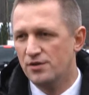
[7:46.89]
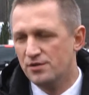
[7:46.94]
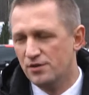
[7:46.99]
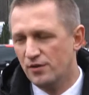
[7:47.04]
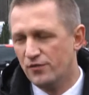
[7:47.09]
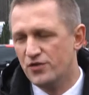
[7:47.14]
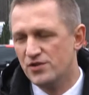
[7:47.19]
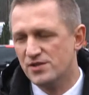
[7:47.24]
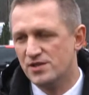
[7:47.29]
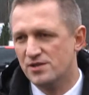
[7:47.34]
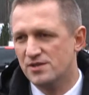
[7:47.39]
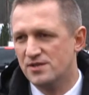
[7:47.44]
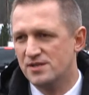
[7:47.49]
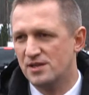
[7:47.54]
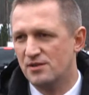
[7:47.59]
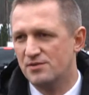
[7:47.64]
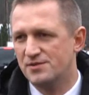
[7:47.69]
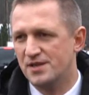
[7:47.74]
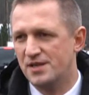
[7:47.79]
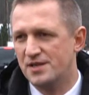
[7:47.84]
To wszystko
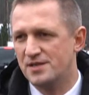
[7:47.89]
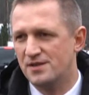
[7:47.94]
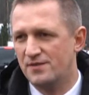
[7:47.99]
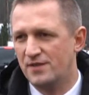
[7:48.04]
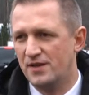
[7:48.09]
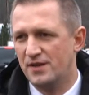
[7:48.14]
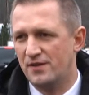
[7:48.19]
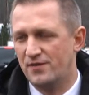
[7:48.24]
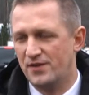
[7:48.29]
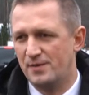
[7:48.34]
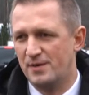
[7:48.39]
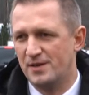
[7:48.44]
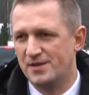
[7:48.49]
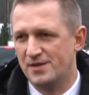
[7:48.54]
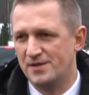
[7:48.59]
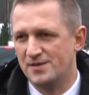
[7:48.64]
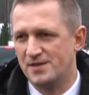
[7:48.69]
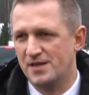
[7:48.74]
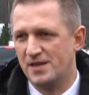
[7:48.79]
zostało zrealizowane w ramach tego